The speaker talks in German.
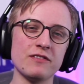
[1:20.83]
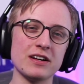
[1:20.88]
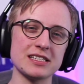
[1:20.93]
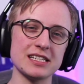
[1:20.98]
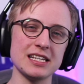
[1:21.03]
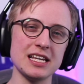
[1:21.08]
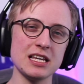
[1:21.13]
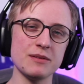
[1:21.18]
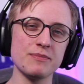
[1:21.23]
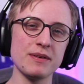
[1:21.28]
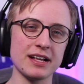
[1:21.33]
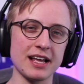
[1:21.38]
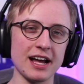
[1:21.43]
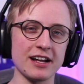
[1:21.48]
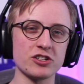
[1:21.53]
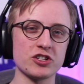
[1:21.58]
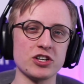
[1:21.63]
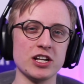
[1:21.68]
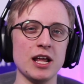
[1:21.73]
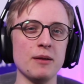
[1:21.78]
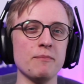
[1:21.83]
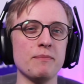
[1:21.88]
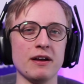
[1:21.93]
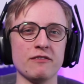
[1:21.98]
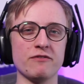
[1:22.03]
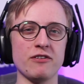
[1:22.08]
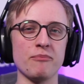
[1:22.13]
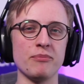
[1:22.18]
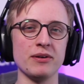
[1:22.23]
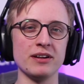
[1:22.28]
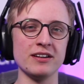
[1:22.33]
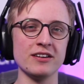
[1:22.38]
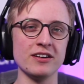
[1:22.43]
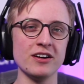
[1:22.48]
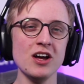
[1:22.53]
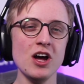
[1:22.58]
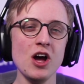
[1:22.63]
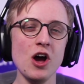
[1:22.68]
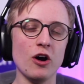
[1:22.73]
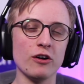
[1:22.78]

was ich mit Genshin Impact verbinde